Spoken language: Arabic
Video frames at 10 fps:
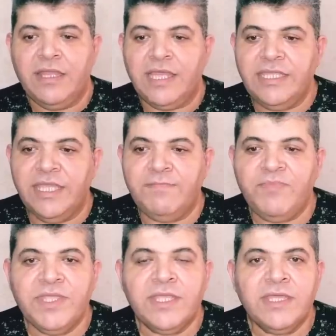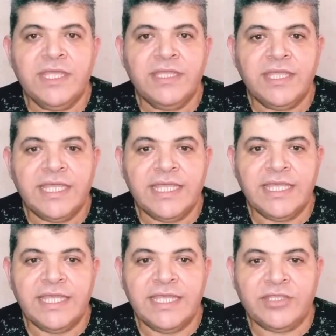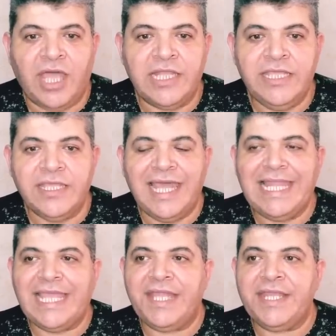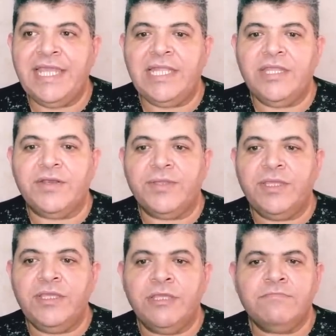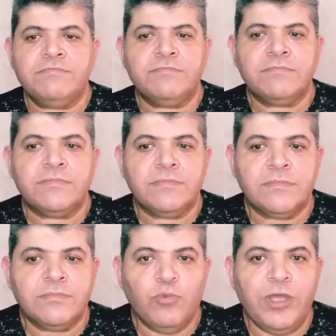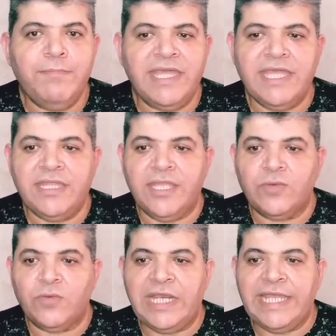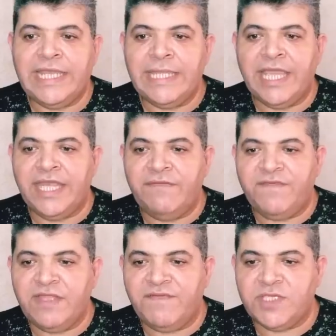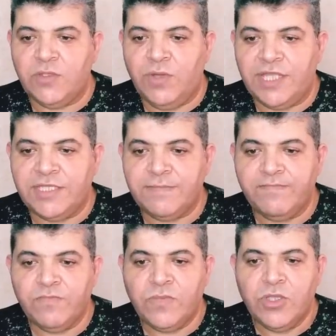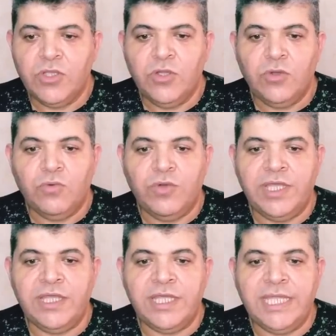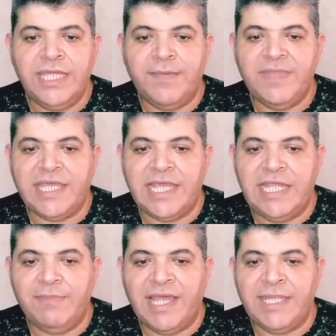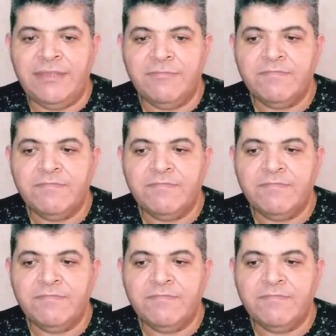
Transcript: أيضا تعليق الخارجية الإيرانية مهم جدا ولكن غريب في نفس الوقت وإن احنا بنتكلم عن